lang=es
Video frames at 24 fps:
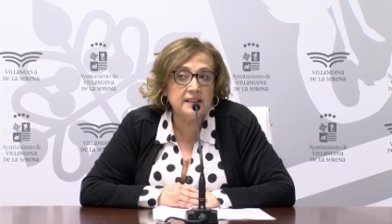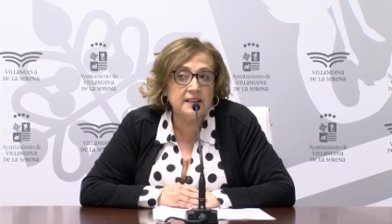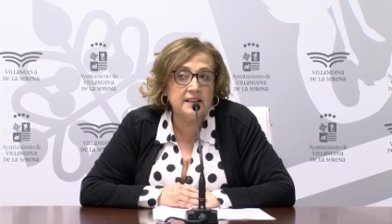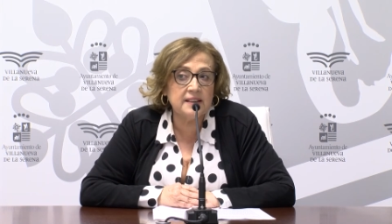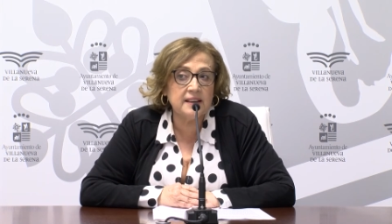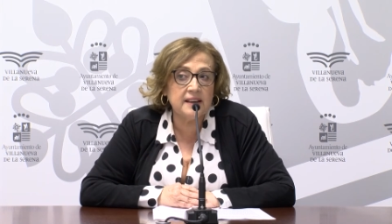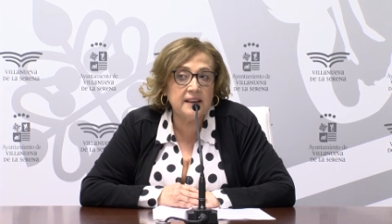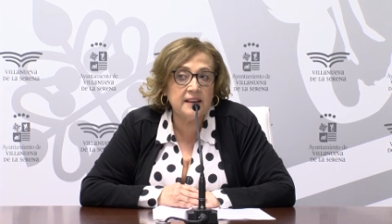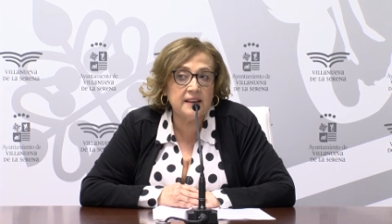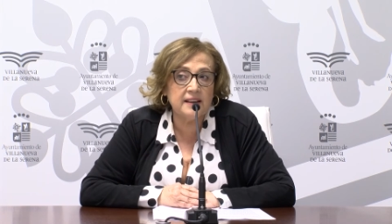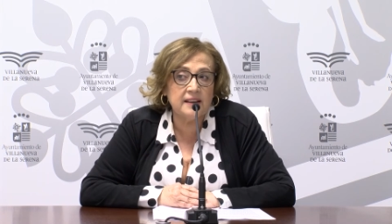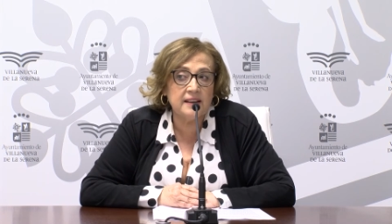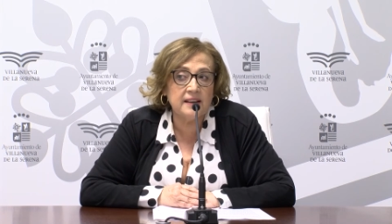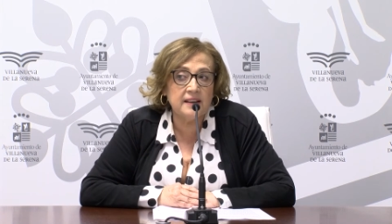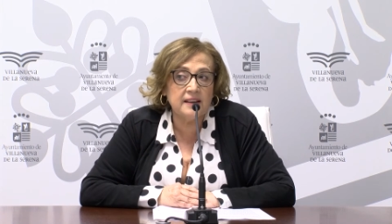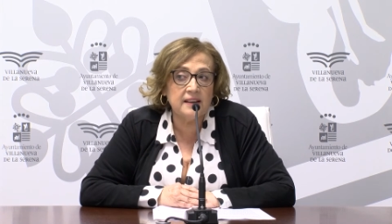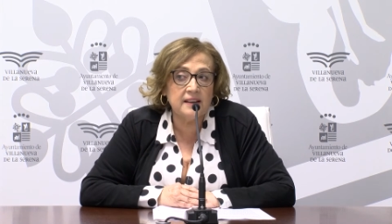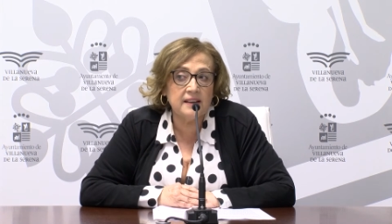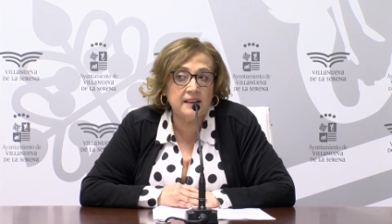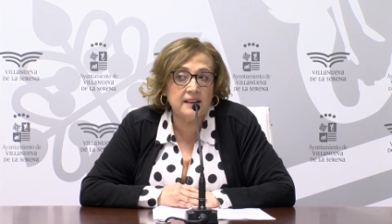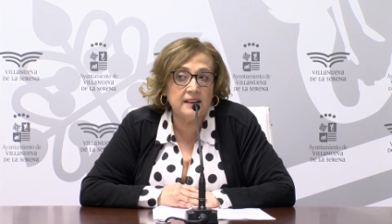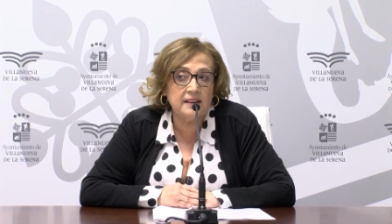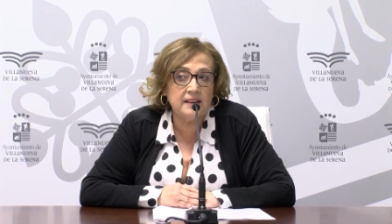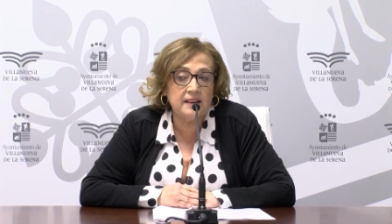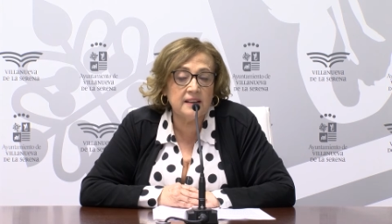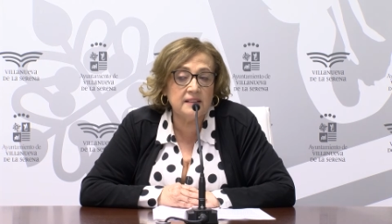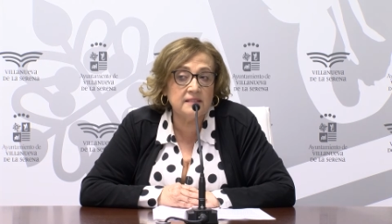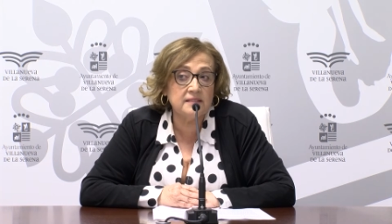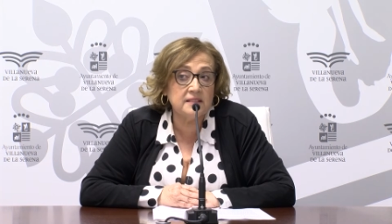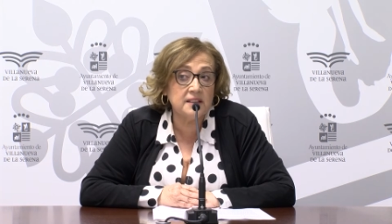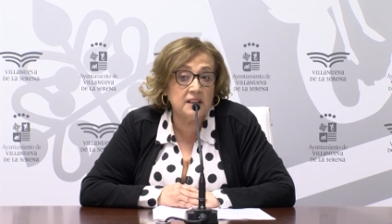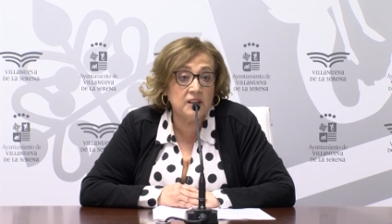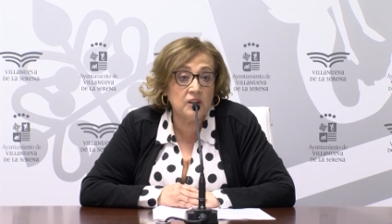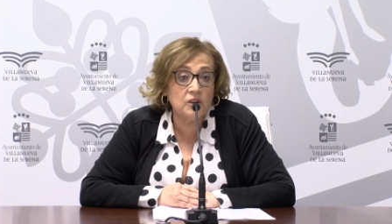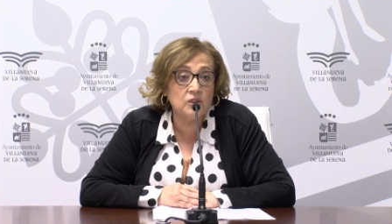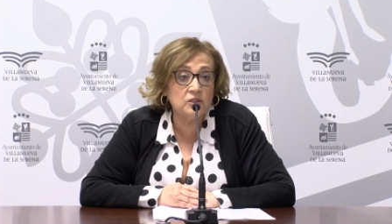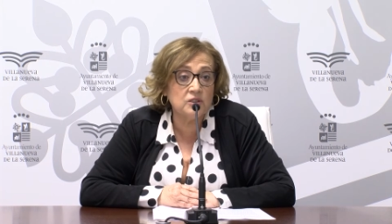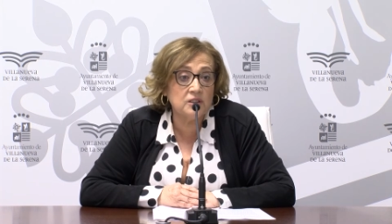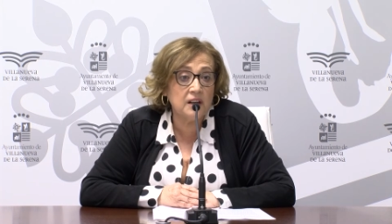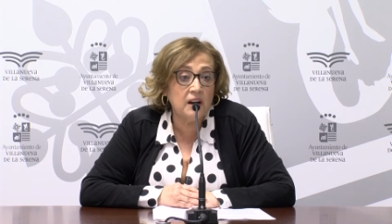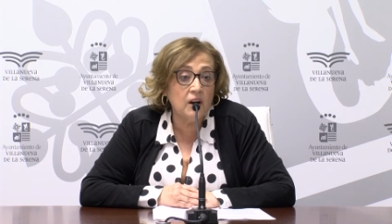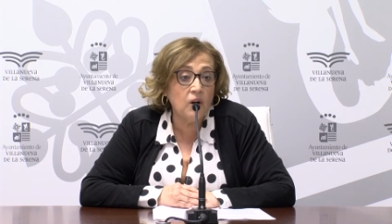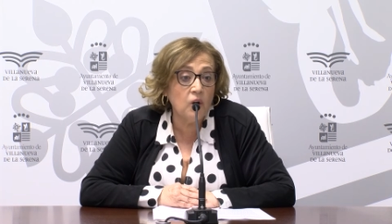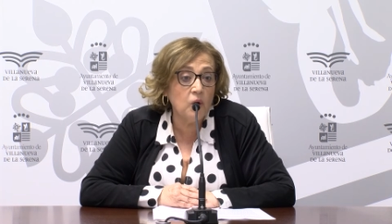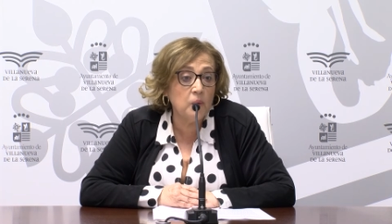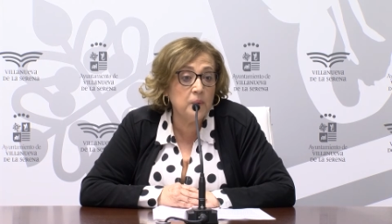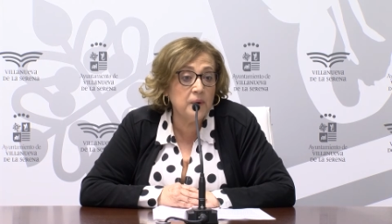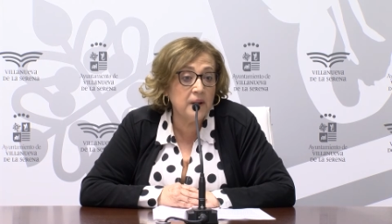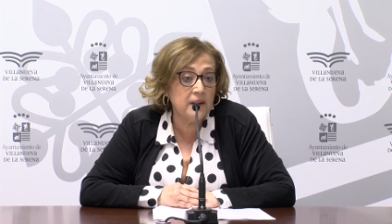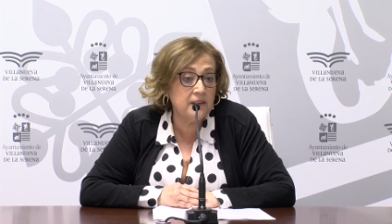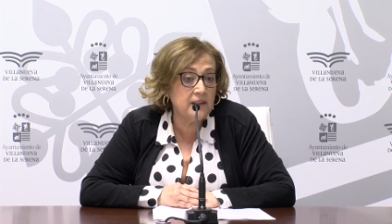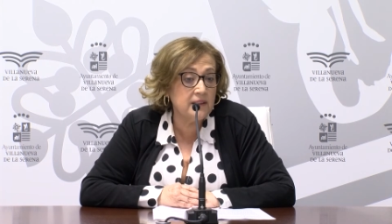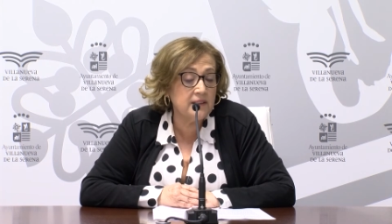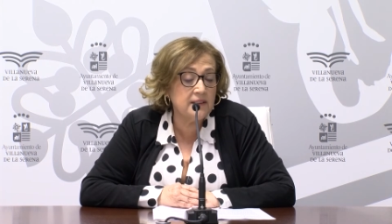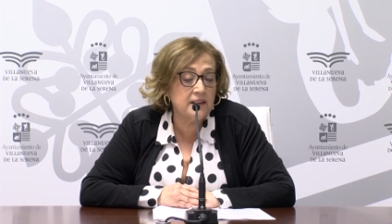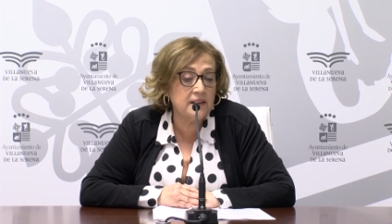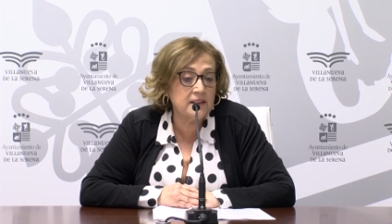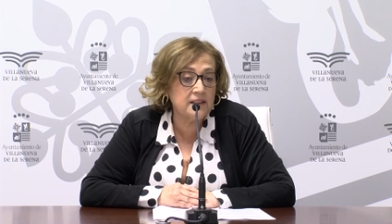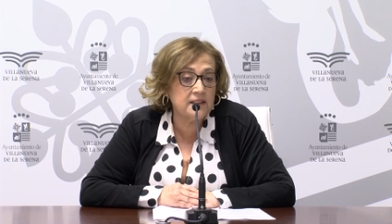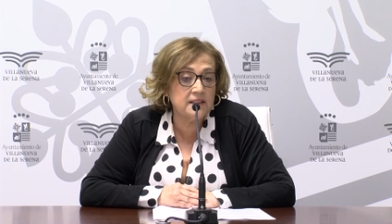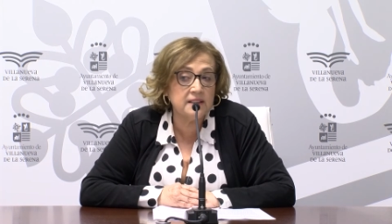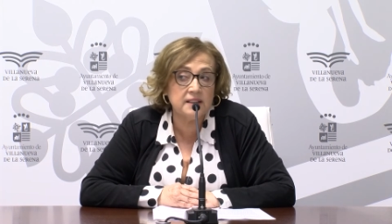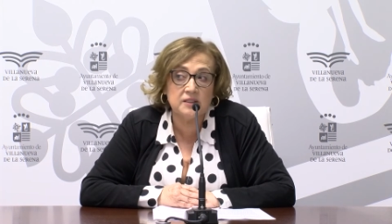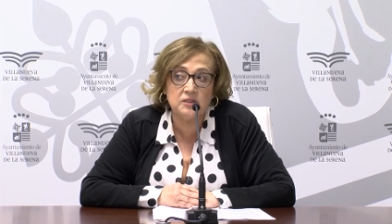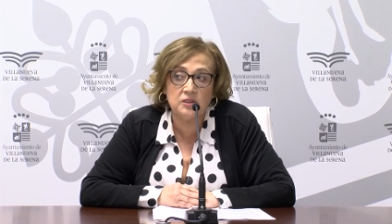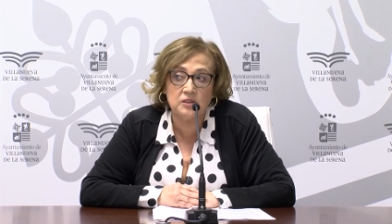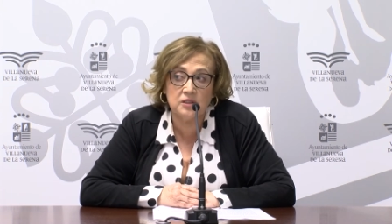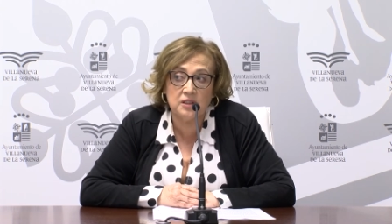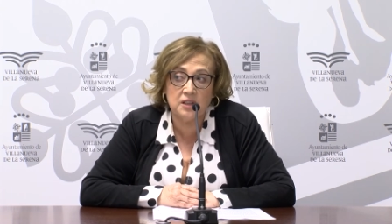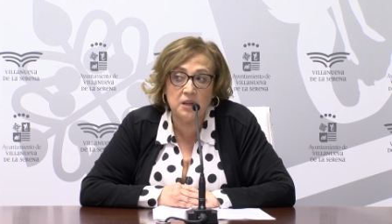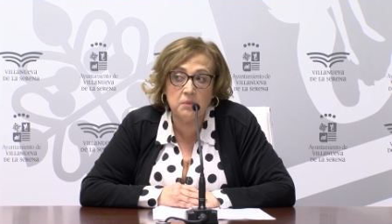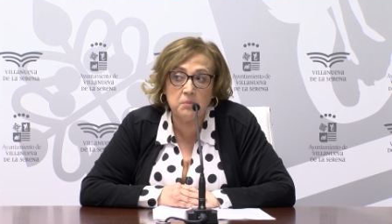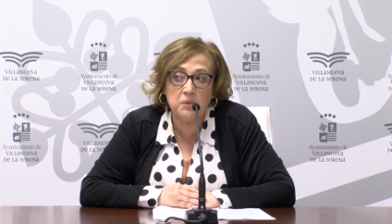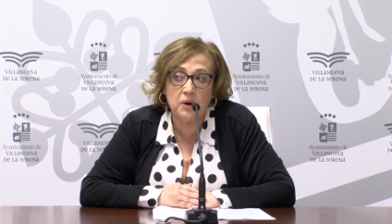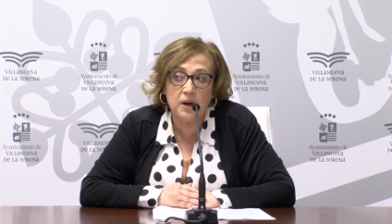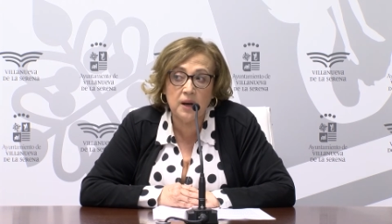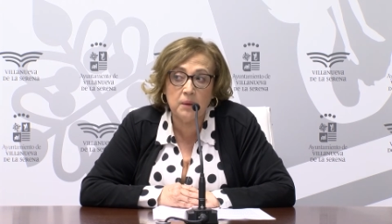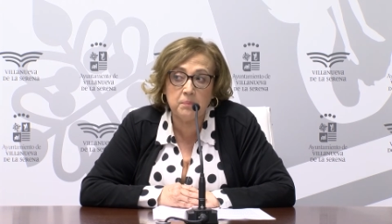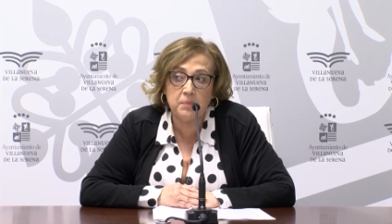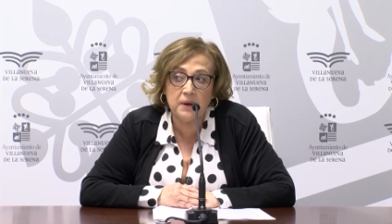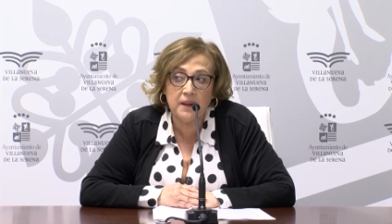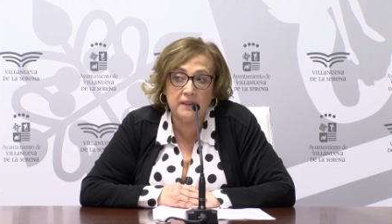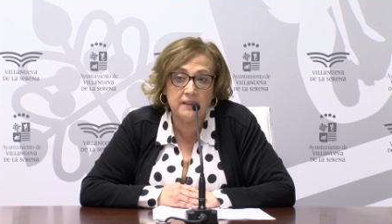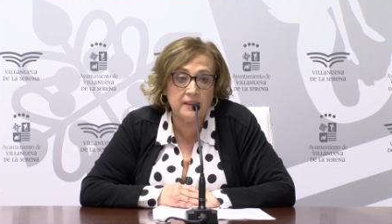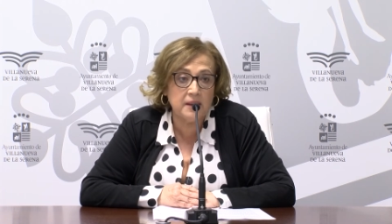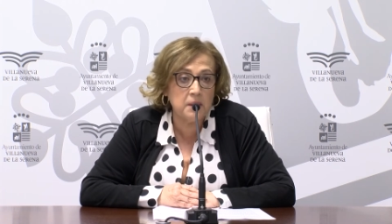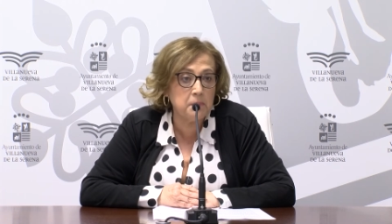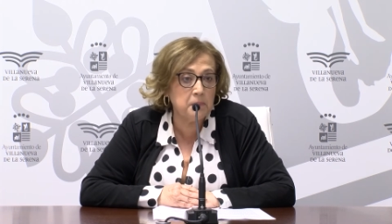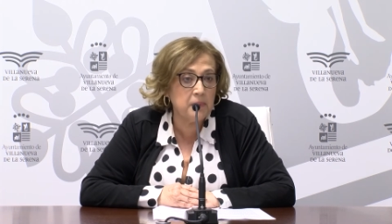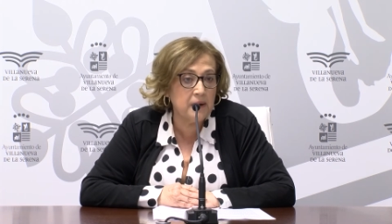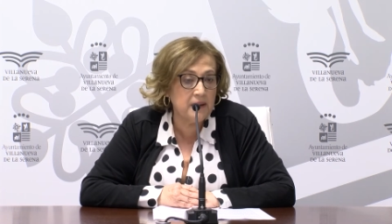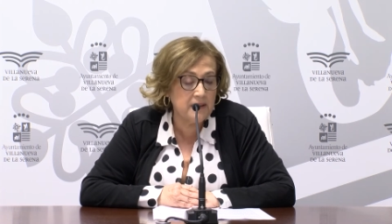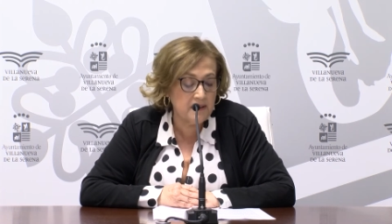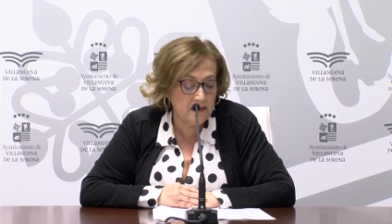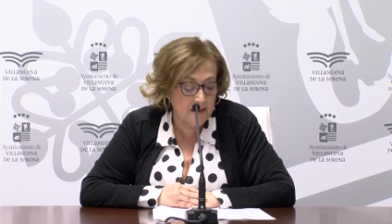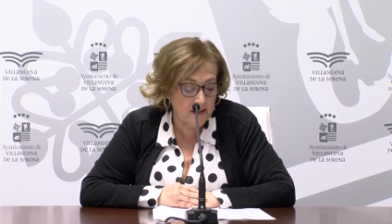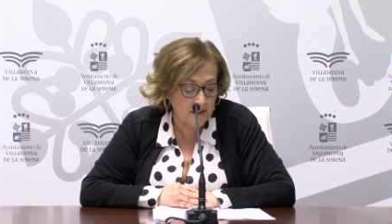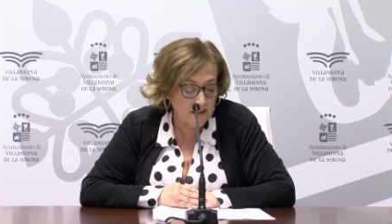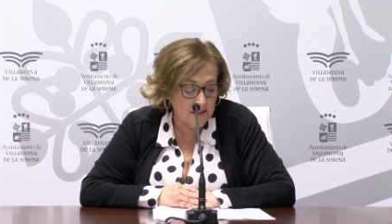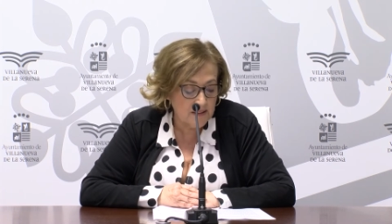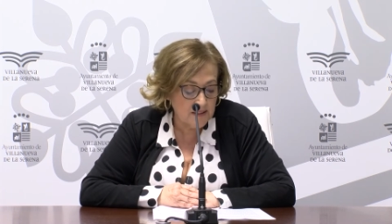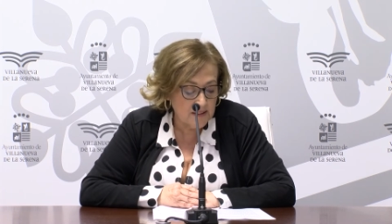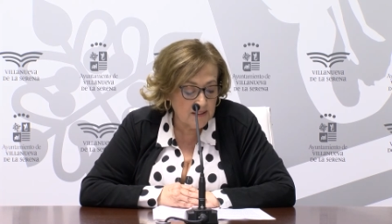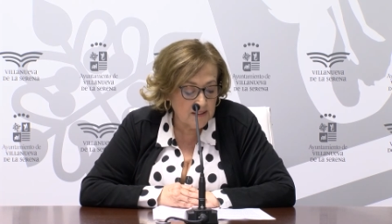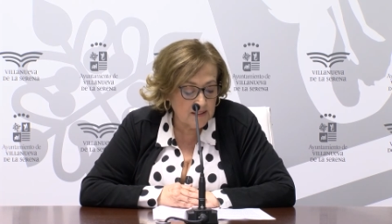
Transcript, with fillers: que entre otras obras de este arquitecto tenemos la Plaza de España